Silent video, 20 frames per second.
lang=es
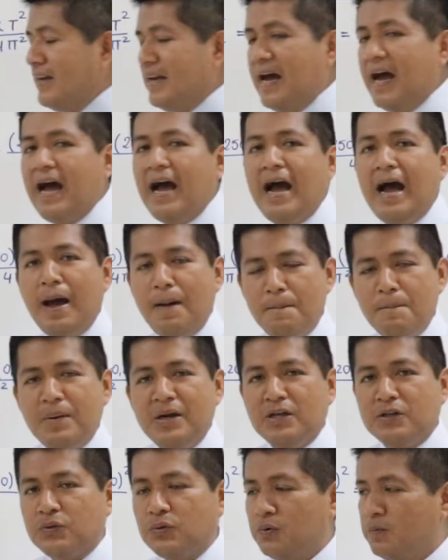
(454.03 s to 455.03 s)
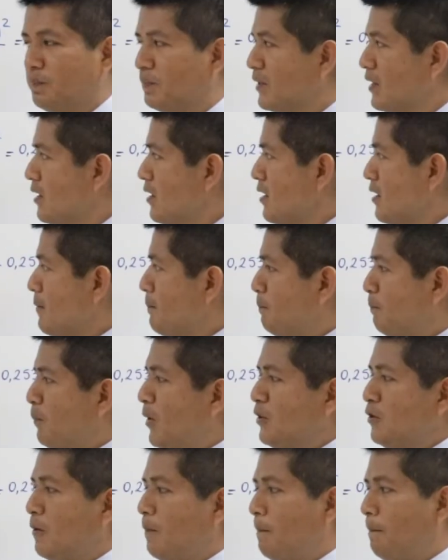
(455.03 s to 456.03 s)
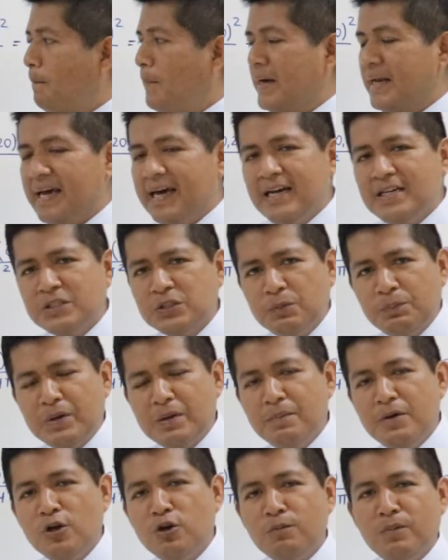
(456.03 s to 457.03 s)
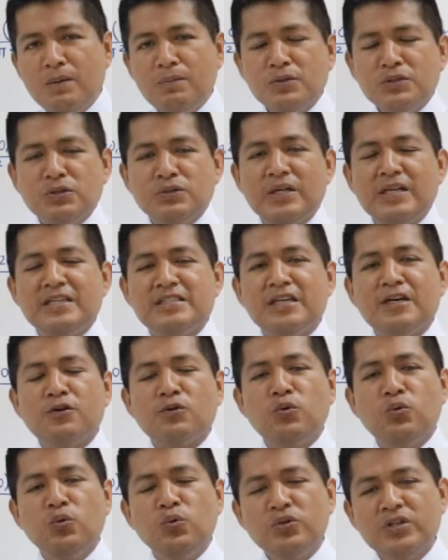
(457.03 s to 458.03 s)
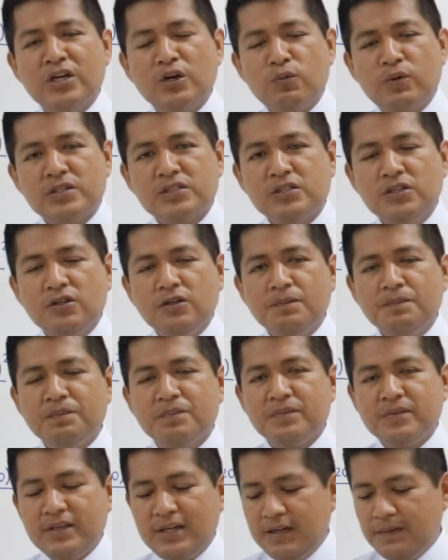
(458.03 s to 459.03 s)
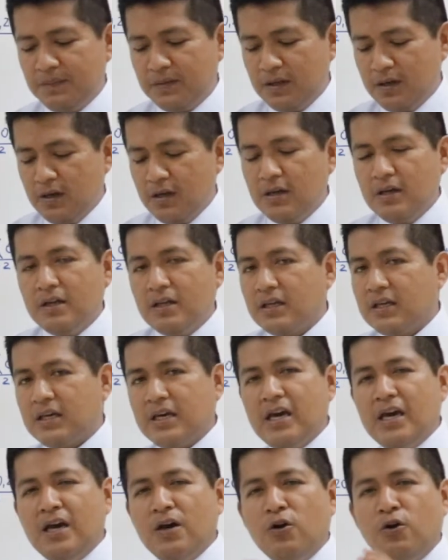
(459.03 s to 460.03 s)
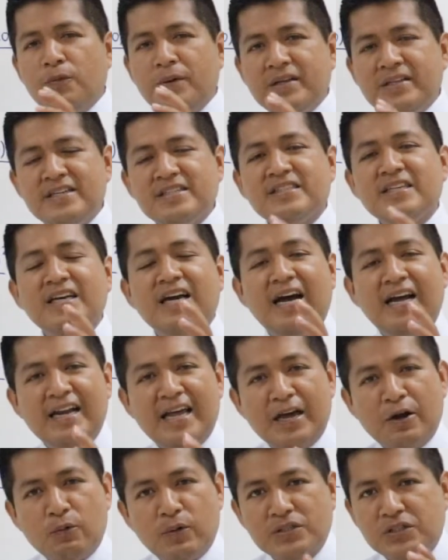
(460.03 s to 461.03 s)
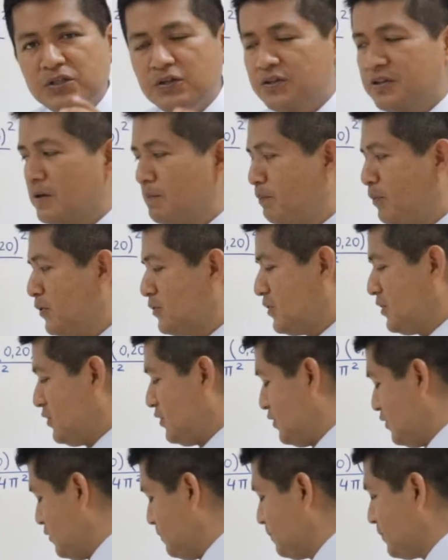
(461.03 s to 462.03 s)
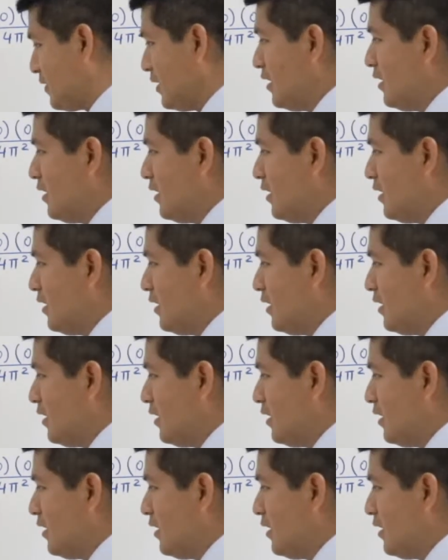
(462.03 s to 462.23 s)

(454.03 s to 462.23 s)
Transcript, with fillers: la amplitud. Bueno, para eso primero vamos a utilizar una ecuación que obedece a la ecuación de posición.